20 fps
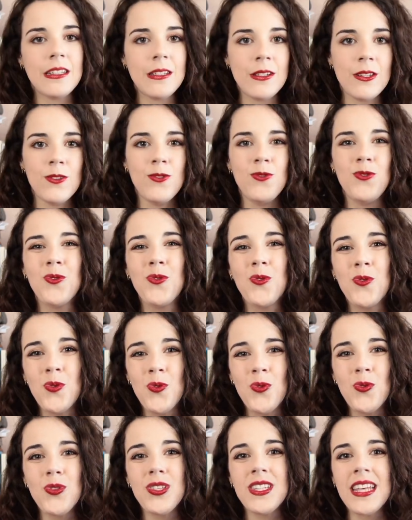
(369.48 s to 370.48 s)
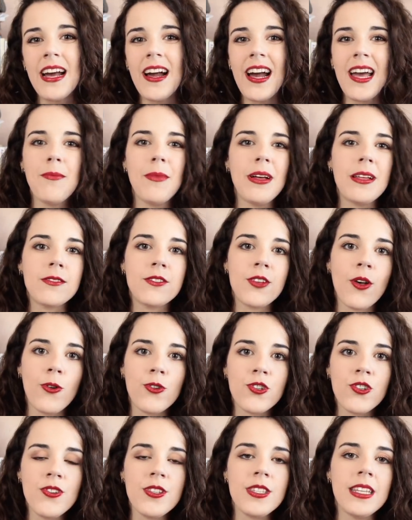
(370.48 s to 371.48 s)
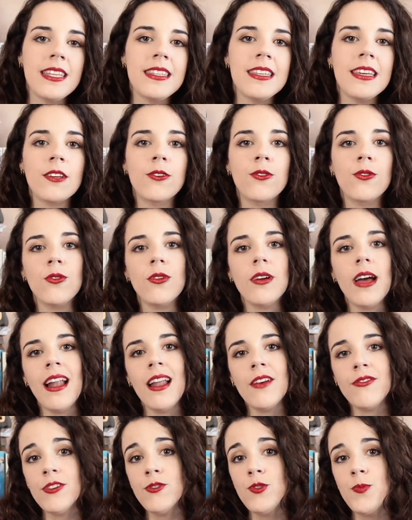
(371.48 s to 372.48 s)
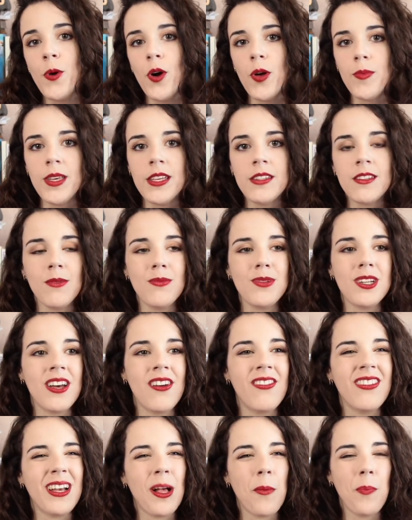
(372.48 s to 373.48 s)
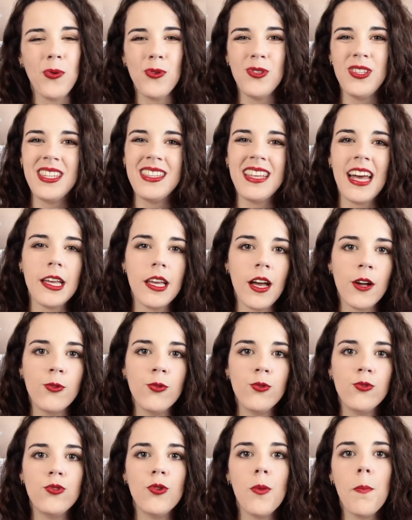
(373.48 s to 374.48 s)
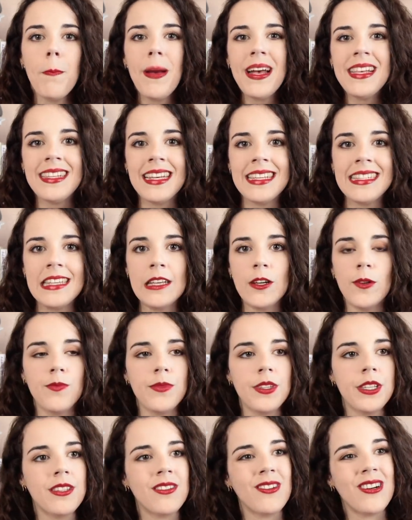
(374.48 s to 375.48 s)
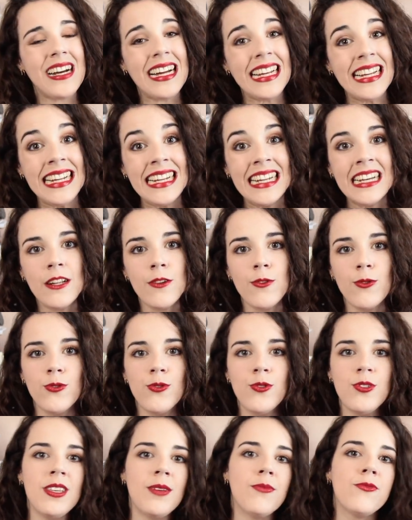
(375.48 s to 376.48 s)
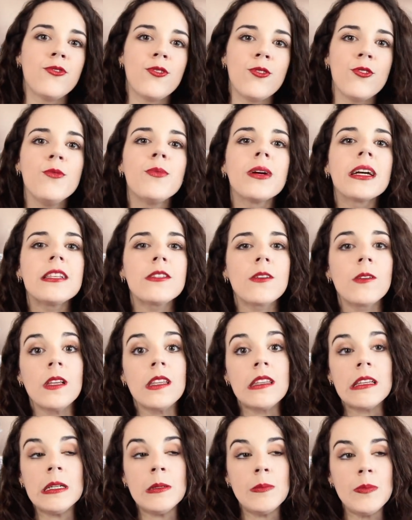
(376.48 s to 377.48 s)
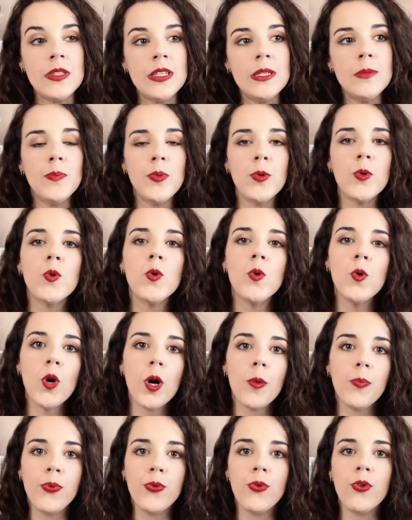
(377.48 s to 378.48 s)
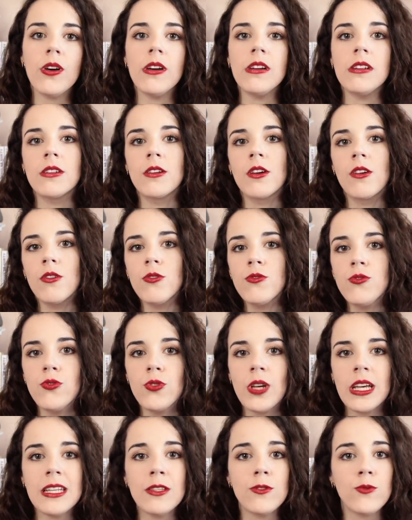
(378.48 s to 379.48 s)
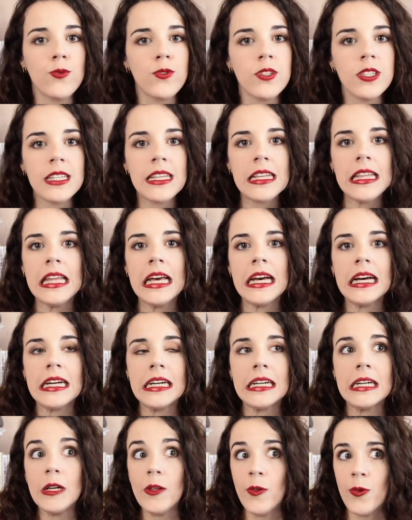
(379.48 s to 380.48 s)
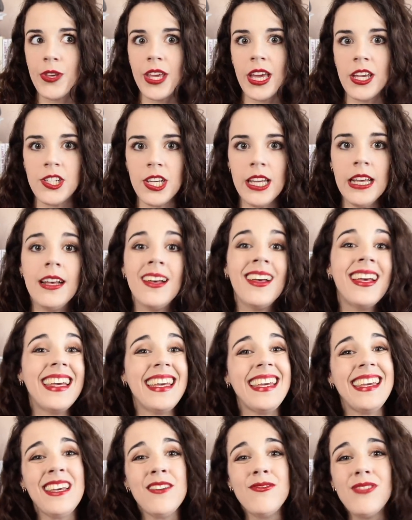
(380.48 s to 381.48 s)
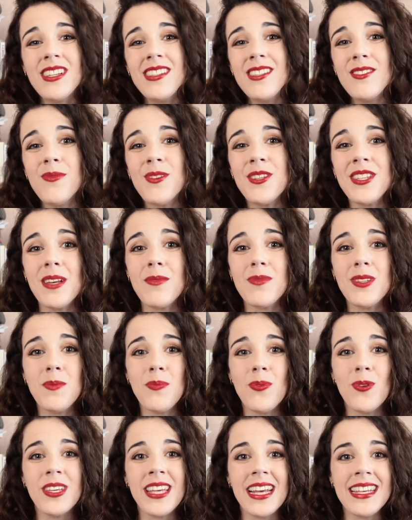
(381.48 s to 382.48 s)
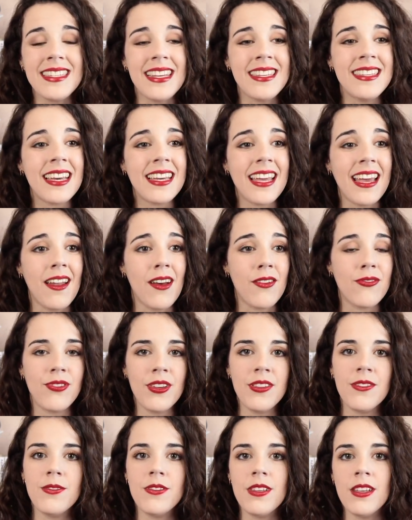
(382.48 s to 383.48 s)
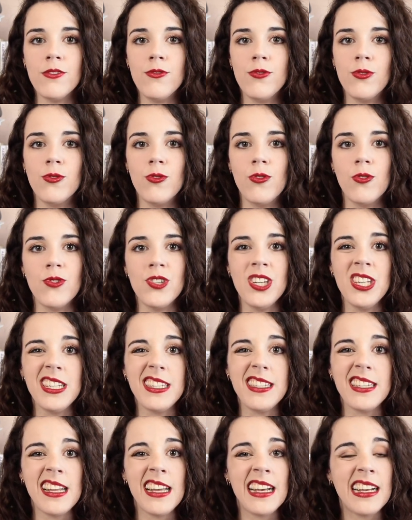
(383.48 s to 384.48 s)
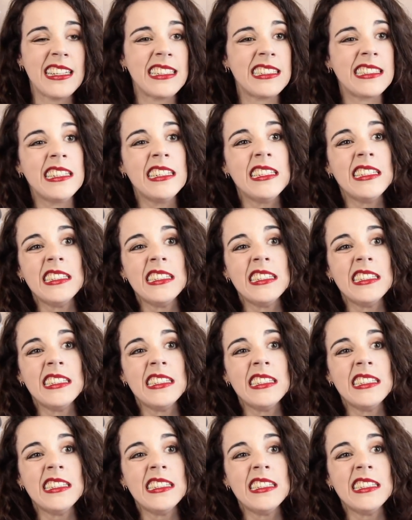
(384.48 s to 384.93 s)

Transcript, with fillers: euh, du coup, ça a quand même un tranchant, c'est-à-dire que à la fin du premier tome, j'avais un petit arrière-goût de pas assez en me disant ah là là, le deuxième volume risque d'être un petit peu court pour clôturer tout ce qu'il a engagé. Et effectivement, c'est un petit peu le cas, c'est-à-dire qu'à la fin de cette biologie j'étais là